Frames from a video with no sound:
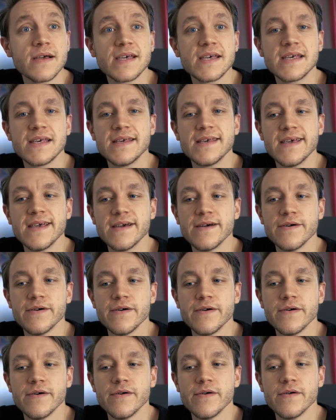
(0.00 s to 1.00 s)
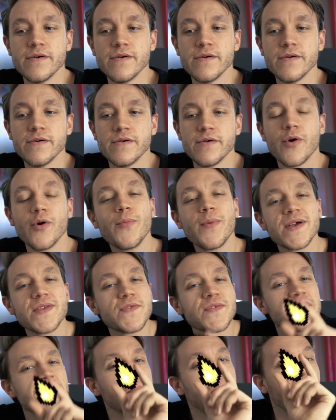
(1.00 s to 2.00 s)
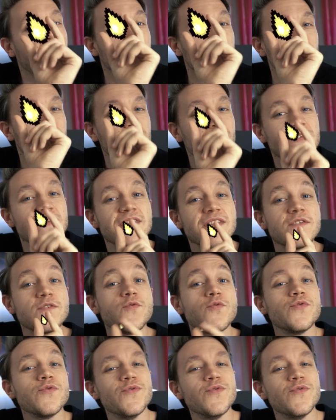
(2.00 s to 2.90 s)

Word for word: qui est euh, représenté par une petite goutte